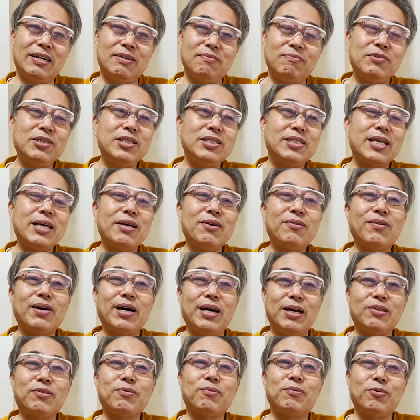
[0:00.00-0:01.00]
無理せん方が
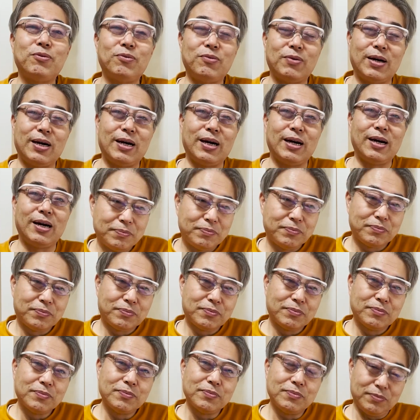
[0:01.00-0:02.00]
ええと思うわ。な
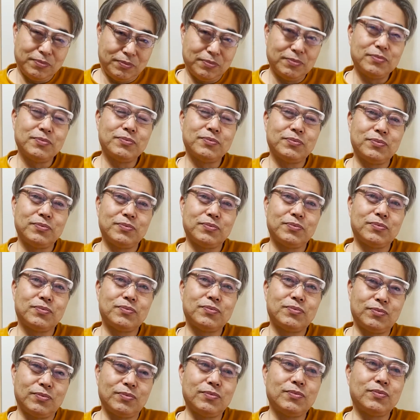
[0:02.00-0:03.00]
年の年やしな、う
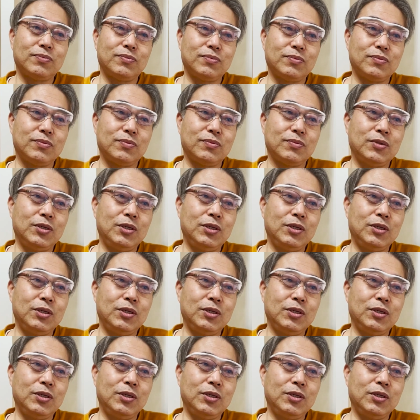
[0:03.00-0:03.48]
ん、